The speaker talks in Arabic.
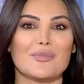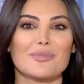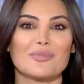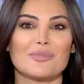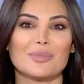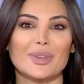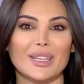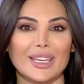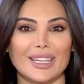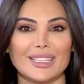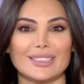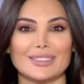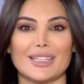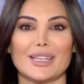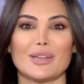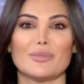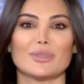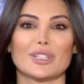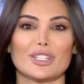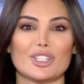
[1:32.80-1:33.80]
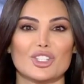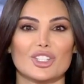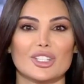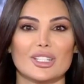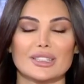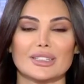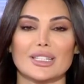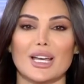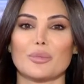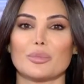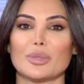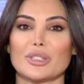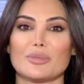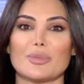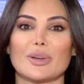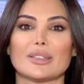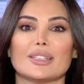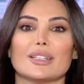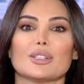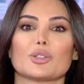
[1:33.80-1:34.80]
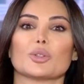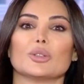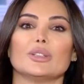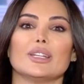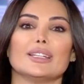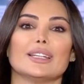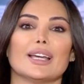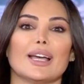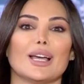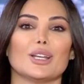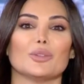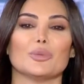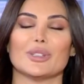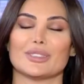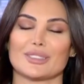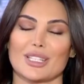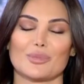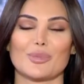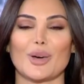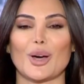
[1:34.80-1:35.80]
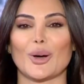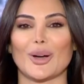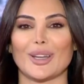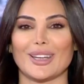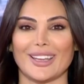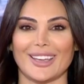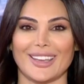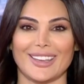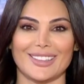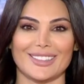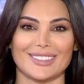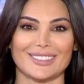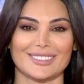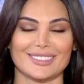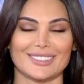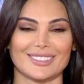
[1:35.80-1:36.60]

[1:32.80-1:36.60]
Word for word: بختام نشرتنا بتمنى لكم ليلة حلوة تصبحوا على خير